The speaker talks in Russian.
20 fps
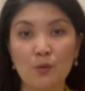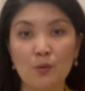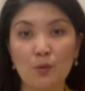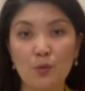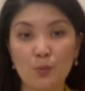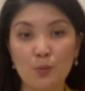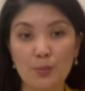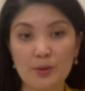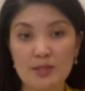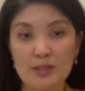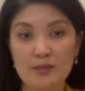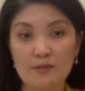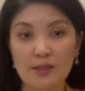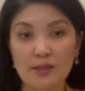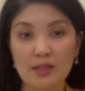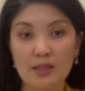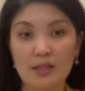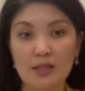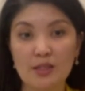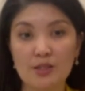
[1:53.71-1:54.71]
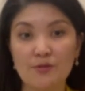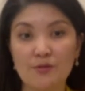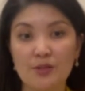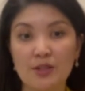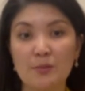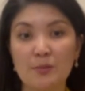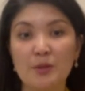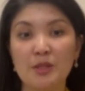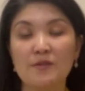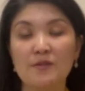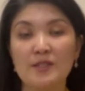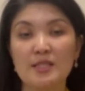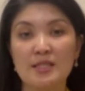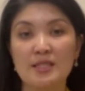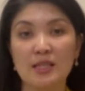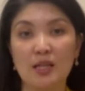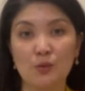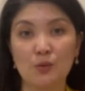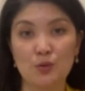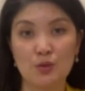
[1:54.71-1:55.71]
о присвоении временного
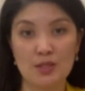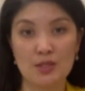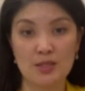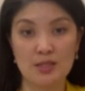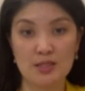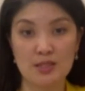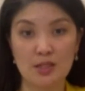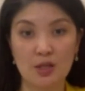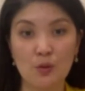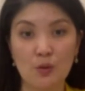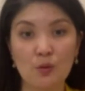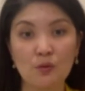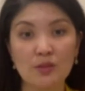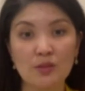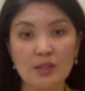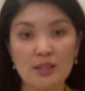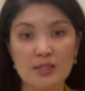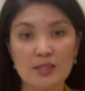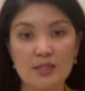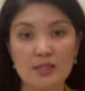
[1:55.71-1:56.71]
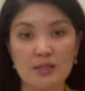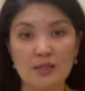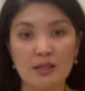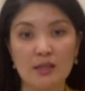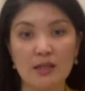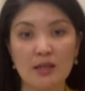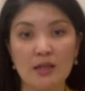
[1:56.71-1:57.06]
статуса застрахованности.